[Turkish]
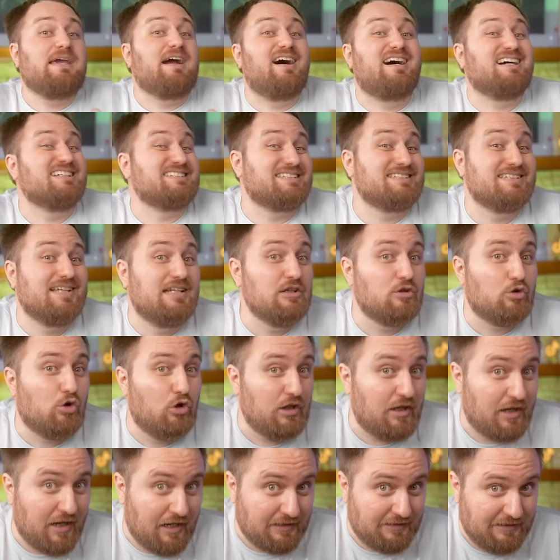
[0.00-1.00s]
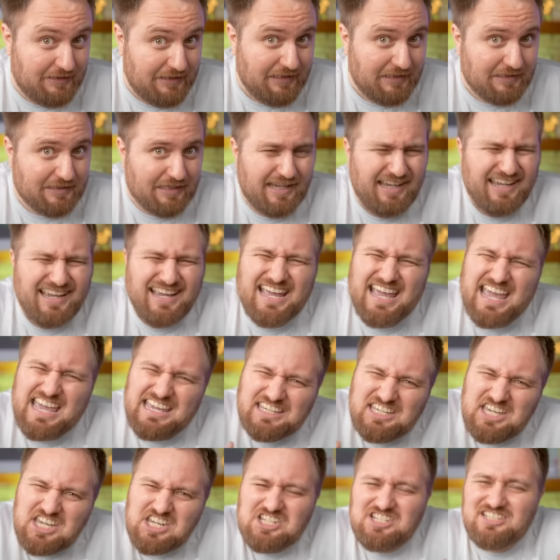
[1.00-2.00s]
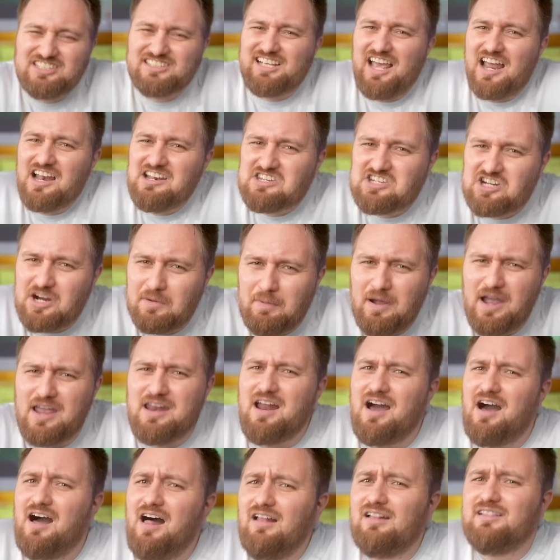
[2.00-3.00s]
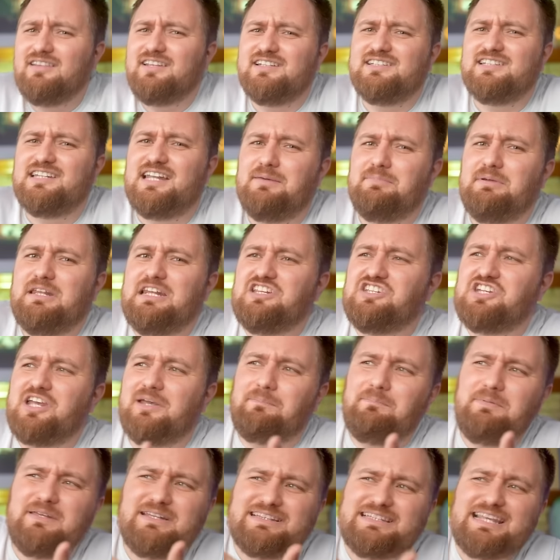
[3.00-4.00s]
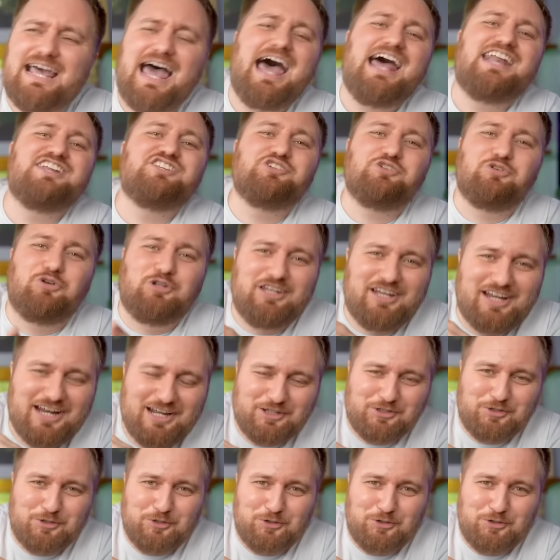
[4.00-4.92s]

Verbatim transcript: bir hastalık olarak değil de kişisel çabayla alt edilebilecek bir tercih olarak